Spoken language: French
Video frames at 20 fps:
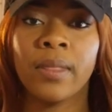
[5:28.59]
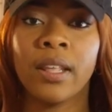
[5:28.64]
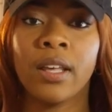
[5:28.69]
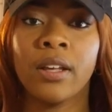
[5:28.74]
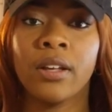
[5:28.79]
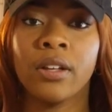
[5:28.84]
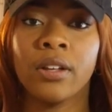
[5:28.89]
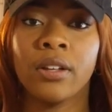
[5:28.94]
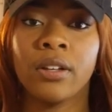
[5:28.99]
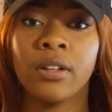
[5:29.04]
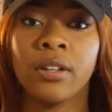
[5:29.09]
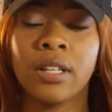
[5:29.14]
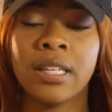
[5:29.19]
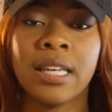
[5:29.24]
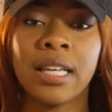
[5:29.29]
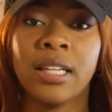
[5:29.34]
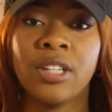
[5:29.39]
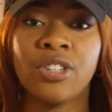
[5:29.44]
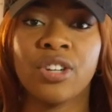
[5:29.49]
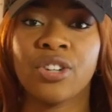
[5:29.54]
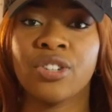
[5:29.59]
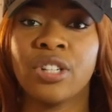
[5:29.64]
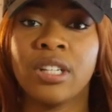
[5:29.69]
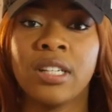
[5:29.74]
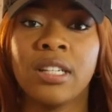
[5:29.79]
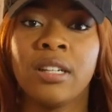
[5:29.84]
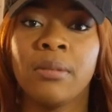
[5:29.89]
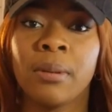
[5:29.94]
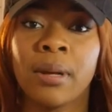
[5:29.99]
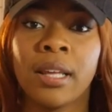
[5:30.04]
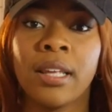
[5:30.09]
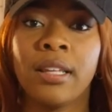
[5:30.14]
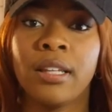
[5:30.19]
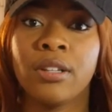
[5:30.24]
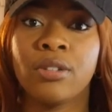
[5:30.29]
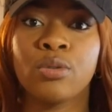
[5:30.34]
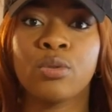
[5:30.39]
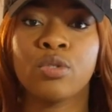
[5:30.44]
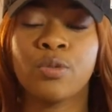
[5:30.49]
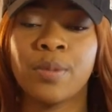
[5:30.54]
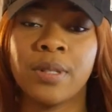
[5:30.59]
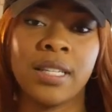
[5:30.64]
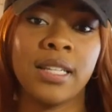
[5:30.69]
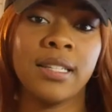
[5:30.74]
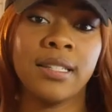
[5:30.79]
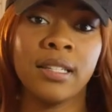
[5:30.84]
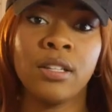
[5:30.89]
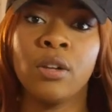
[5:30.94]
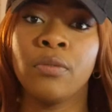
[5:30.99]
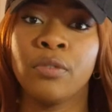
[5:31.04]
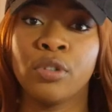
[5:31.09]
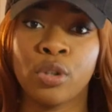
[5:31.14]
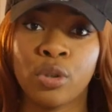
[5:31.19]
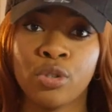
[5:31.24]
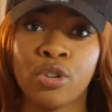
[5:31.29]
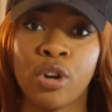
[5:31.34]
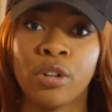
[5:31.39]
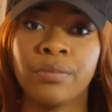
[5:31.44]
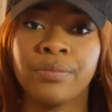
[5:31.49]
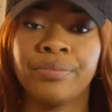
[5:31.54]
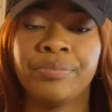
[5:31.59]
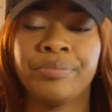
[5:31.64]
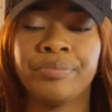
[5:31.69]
Euh, et aller chercher les librairies qui sont spécialisées dans votre genre.